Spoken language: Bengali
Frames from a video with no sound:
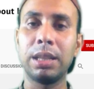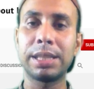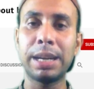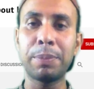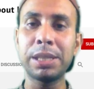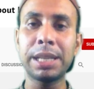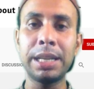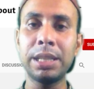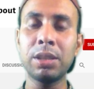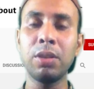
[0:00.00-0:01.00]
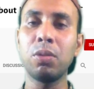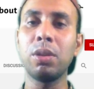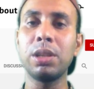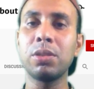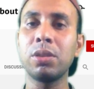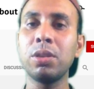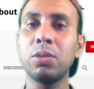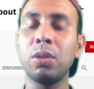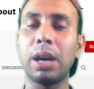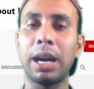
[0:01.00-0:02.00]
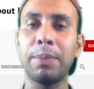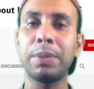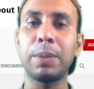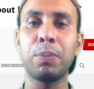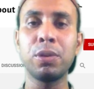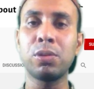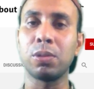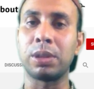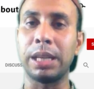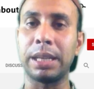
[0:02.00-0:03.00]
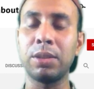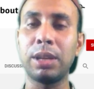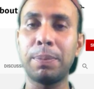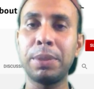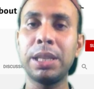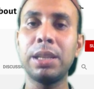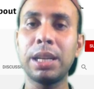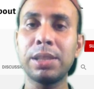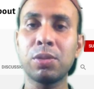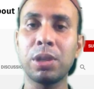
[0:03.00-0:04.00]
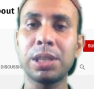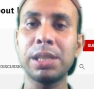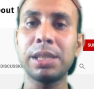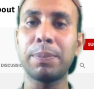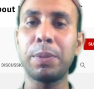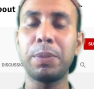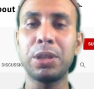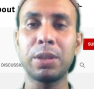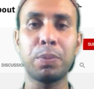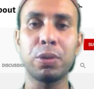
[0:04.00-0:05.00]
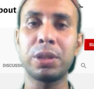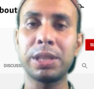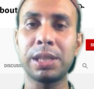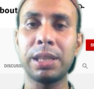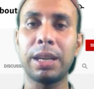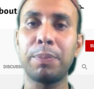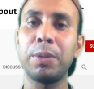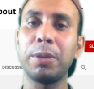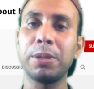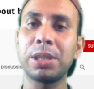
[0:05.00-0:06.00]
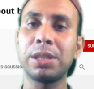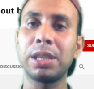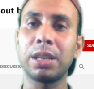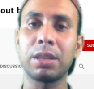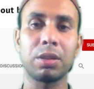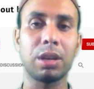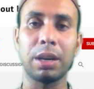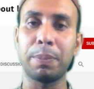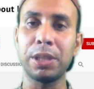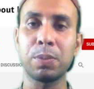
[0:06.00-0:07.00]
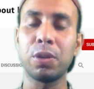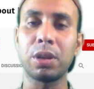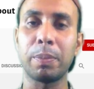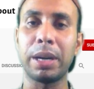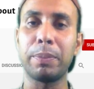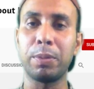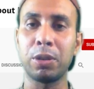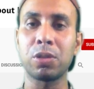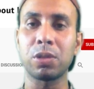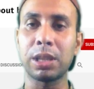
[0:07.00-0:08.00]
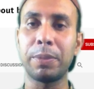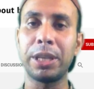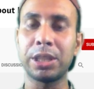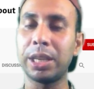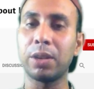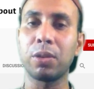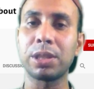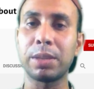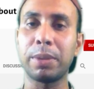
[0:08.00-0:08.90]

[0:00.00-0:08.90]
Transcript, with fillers: যে আপনার সাইটটি আসলে গুগলের জন্য কিন্তু আপনার প্রস্তুত না কিন্তু আপনি কি কাজ করেছেন যে আপনি বিশটা পোস্ট দিয়েছেন আপনি ভেবেছেন যে ফেসবুক বা বিভিন্ন সোশ্যাল মিডিয়া শেয়ার করেছেন